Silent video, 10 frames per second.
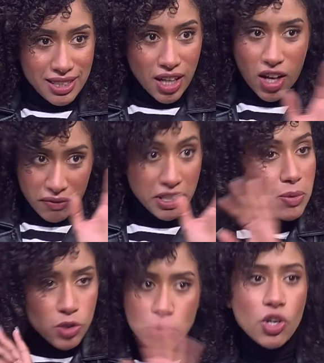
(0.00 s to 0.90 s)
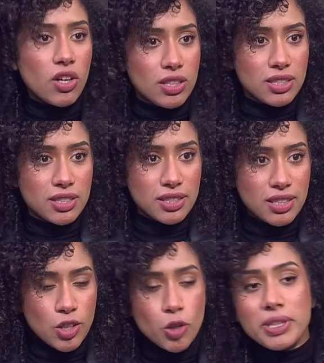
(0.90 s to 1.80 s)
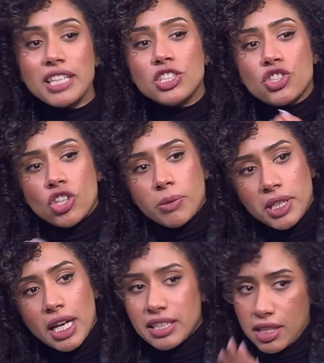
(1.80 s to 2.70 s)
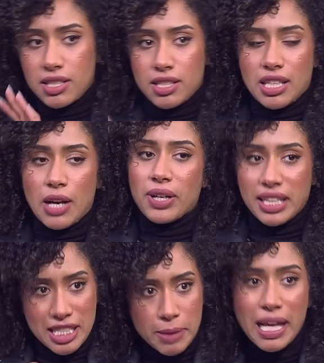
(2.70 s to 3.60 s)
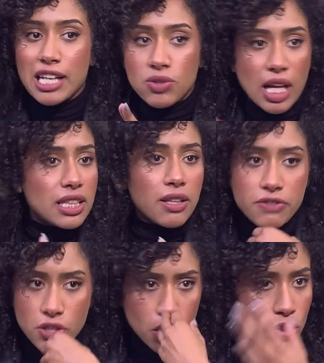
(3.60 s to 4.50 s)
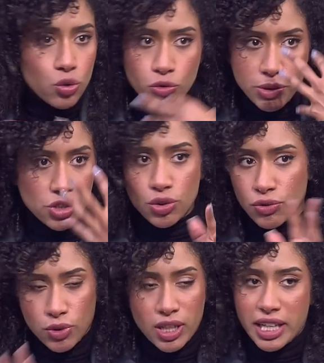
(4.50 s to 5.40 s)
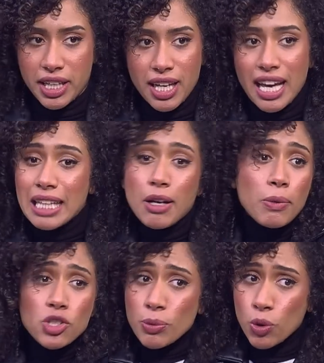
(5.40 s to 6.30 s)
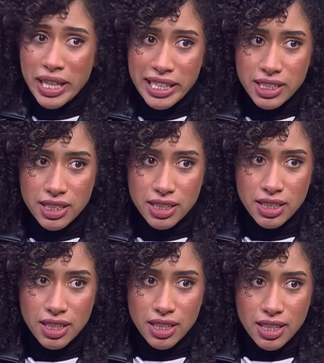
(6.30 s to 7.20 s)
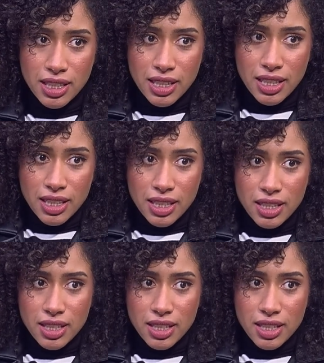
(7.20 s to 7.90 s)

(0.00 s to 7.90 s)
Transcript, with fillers: في ناس ما بتشربش خالص وبداتي تشربي هتخسي او هتحسي بتحسن حتى في صحتك وبشرتك وفي كل حاجه انا بشرب كويس لكن لو انا ما